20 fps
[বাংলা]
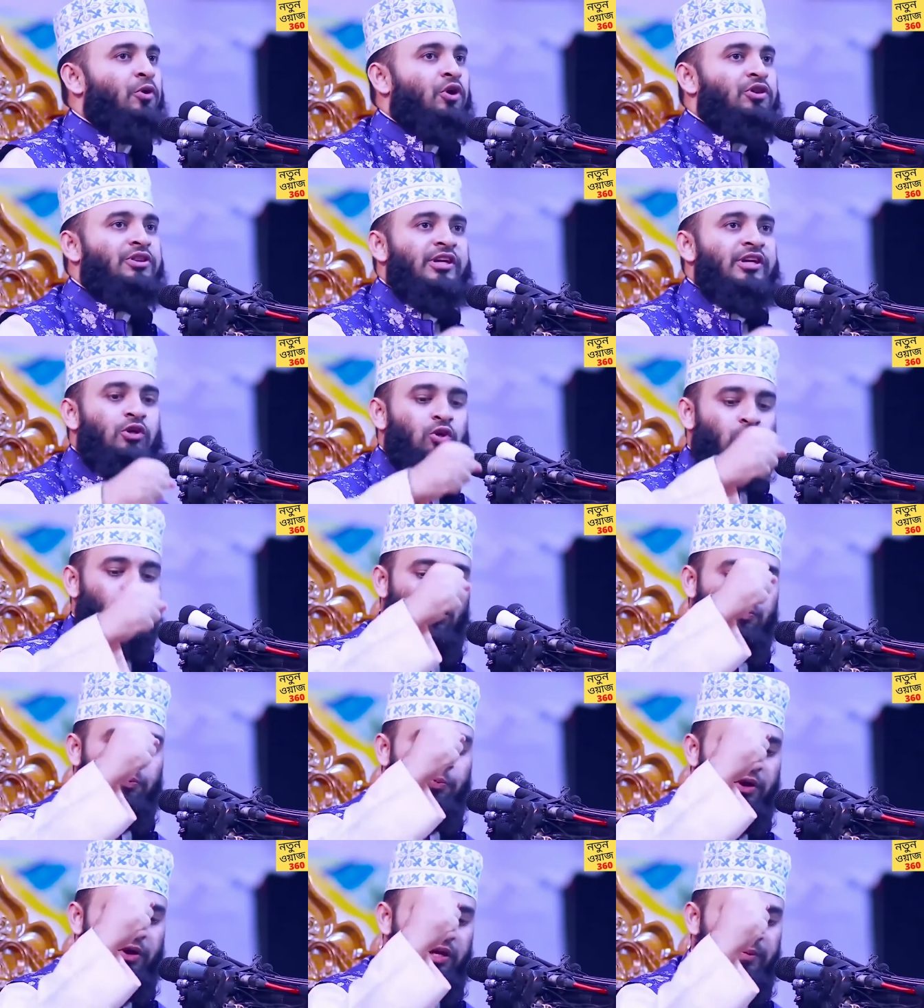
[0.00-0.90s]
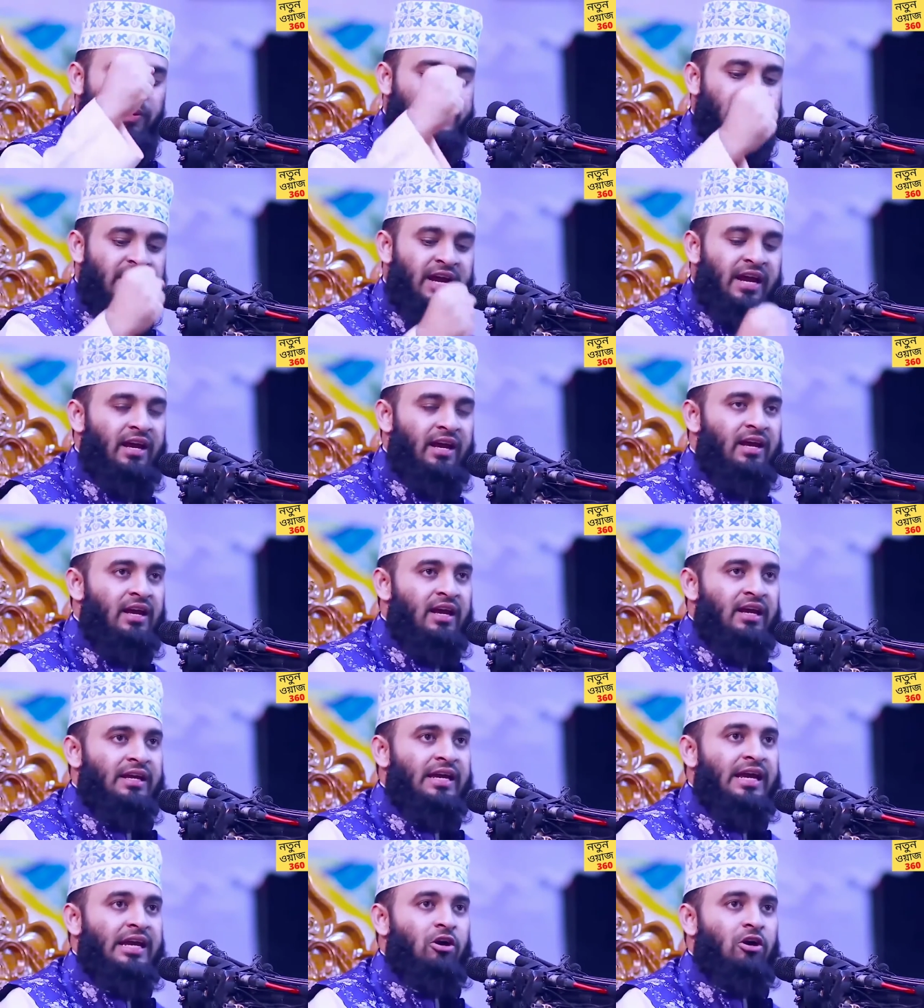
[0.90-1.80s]
প্রতিকূল পরিবেশে
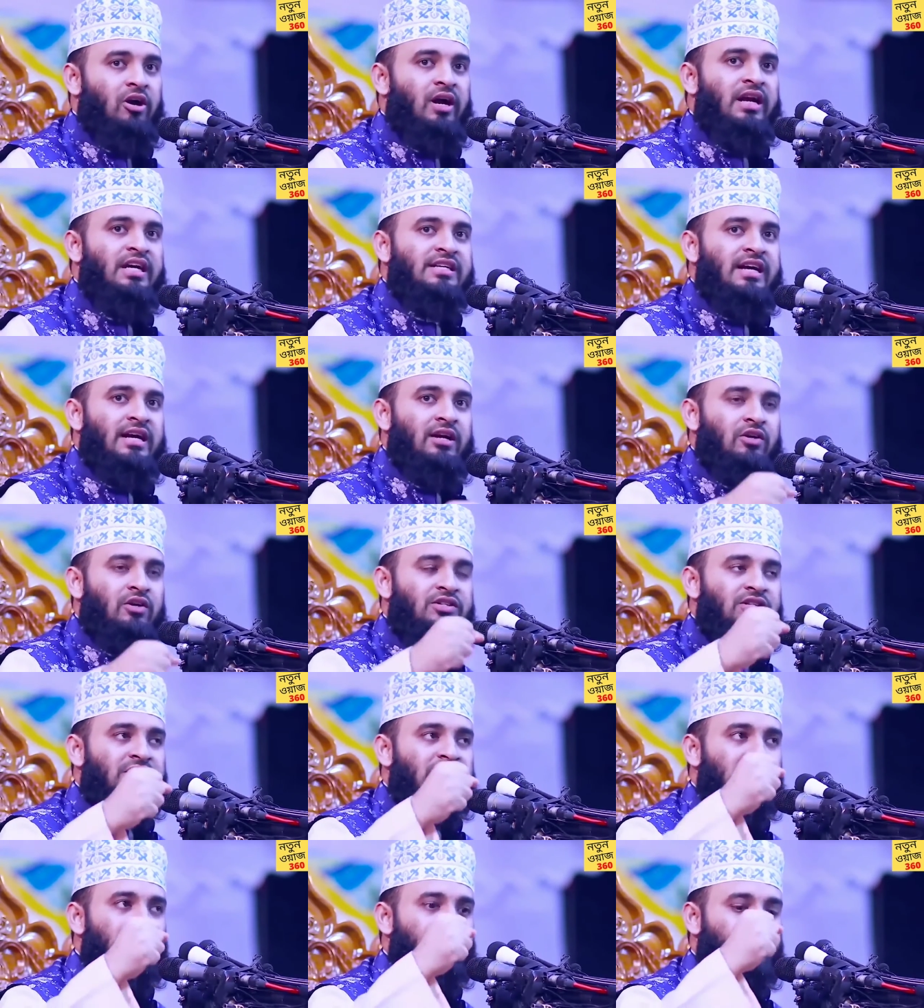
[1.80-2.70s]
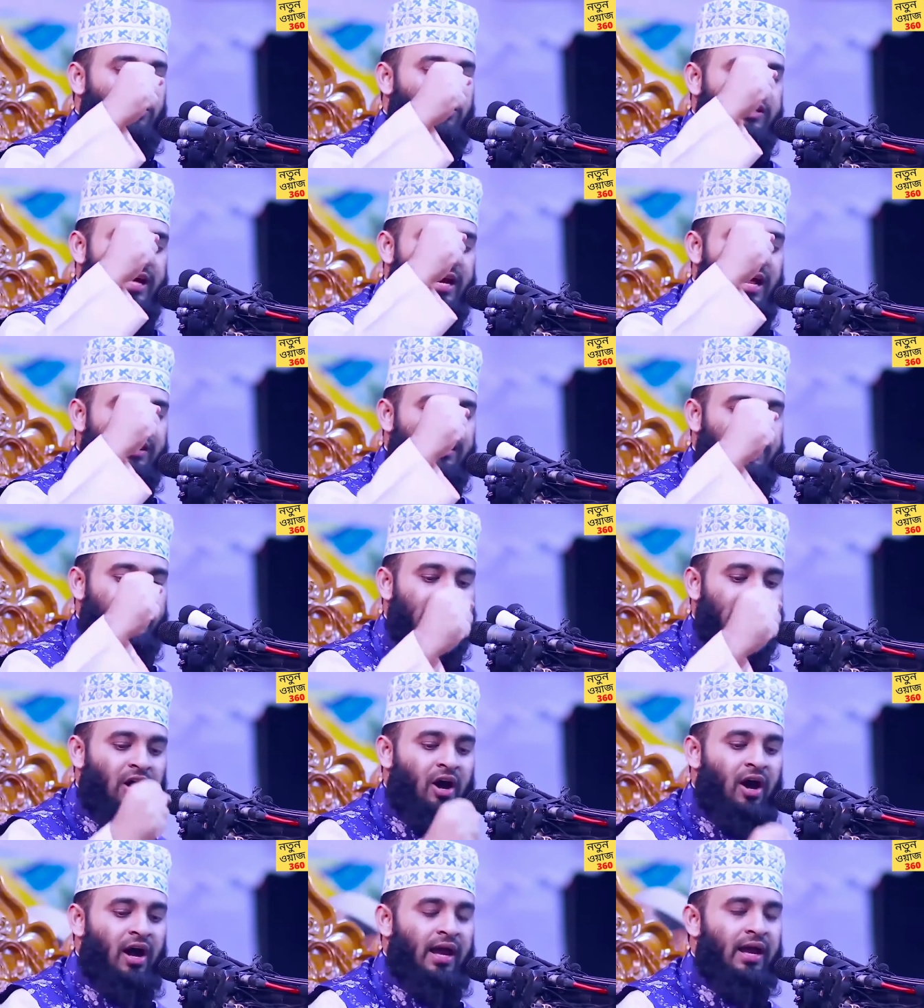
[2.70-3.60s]
কি করে নিজের অস্তিত্ব জানান
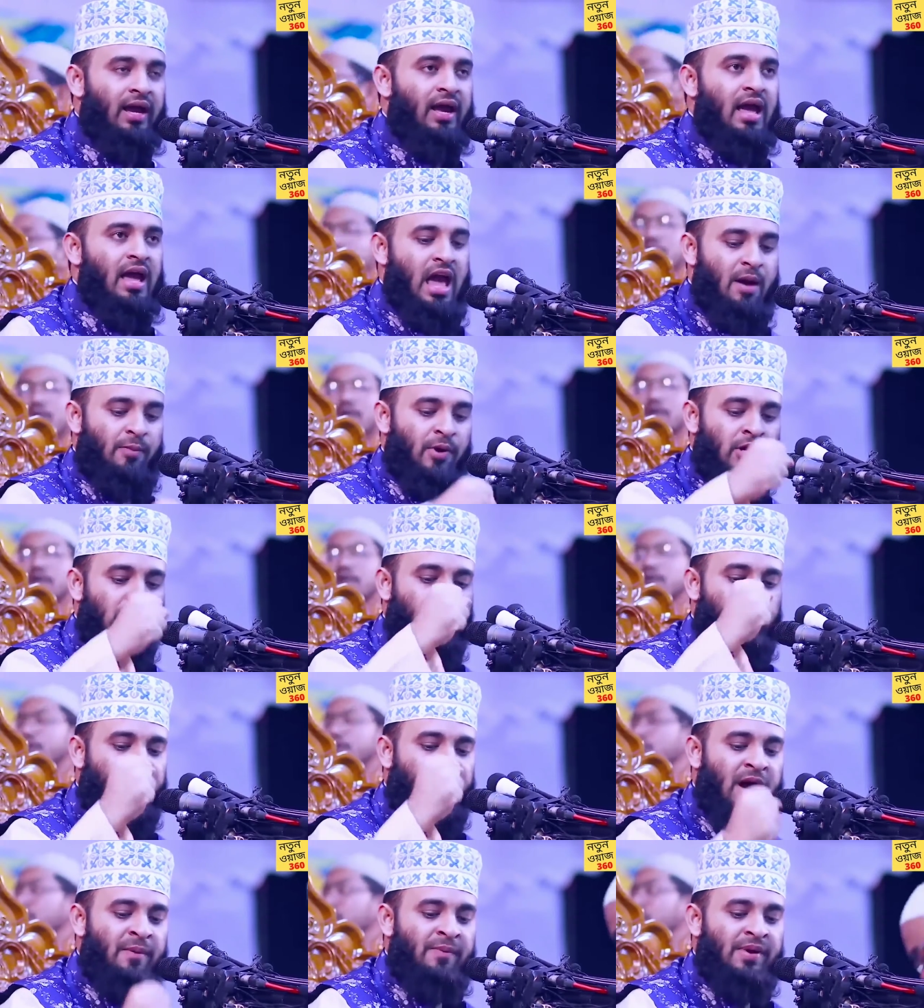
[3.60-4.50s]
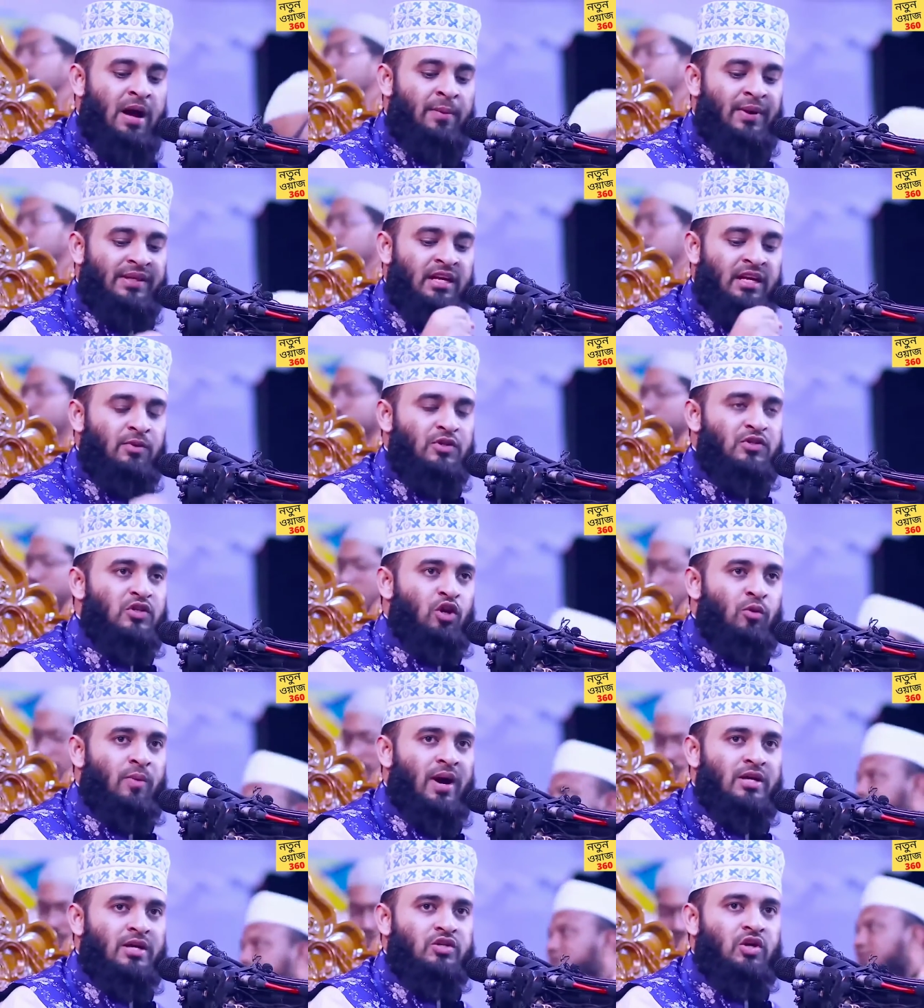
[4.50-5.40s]
দিতে হয় এমন করে আমরা আমাদের
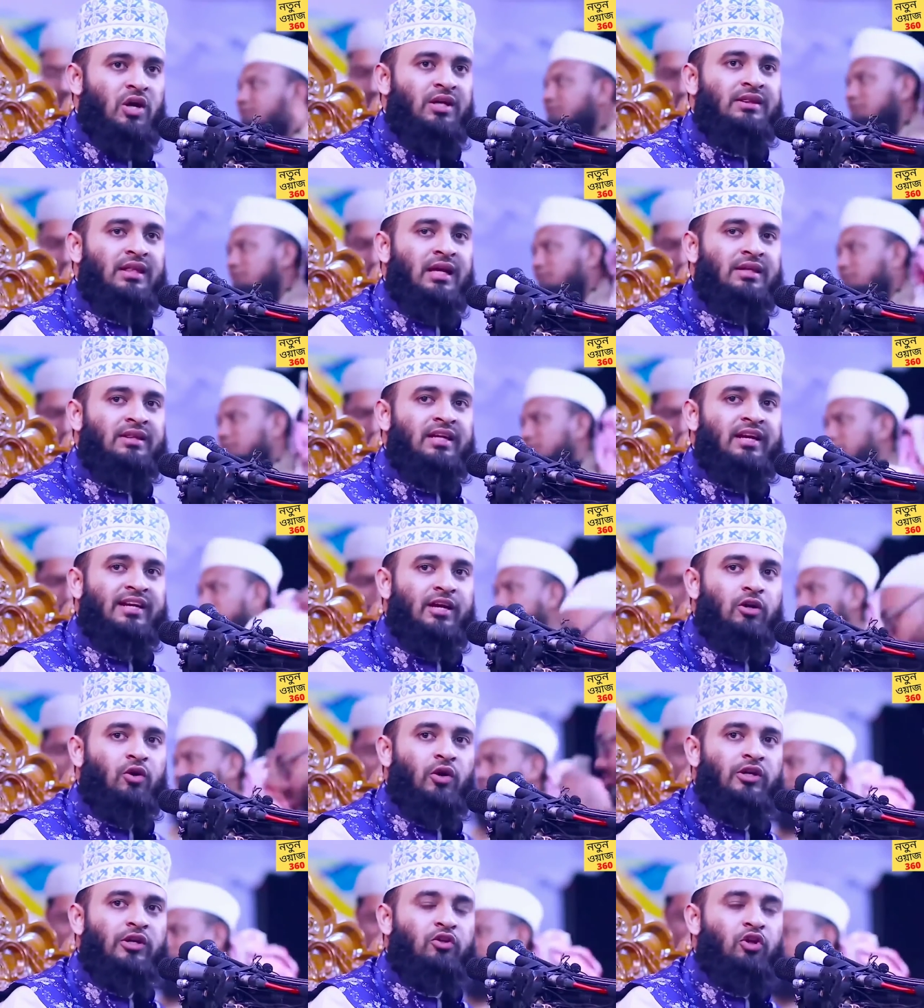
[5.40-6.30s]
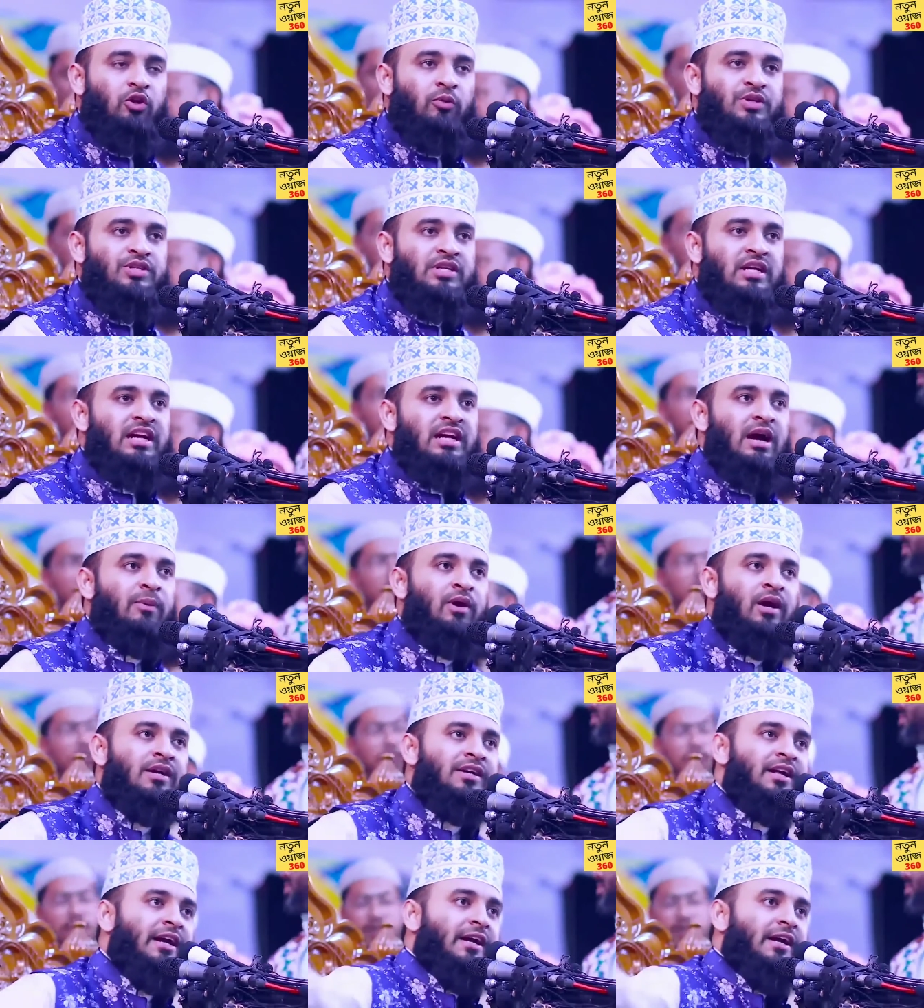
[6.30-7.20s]
মুসলমান সন্তানদেরকে গড়ে তুলবো চিল্লায়
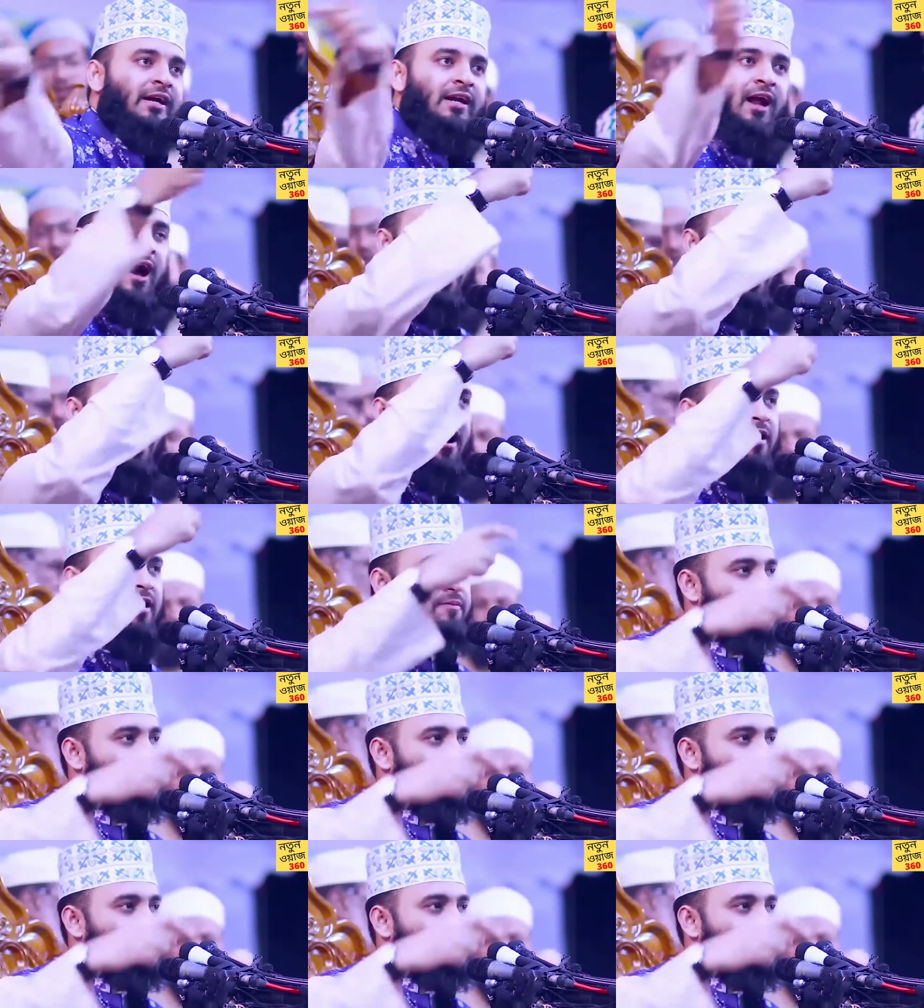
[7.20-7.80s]
বলেন ঠিক কিনা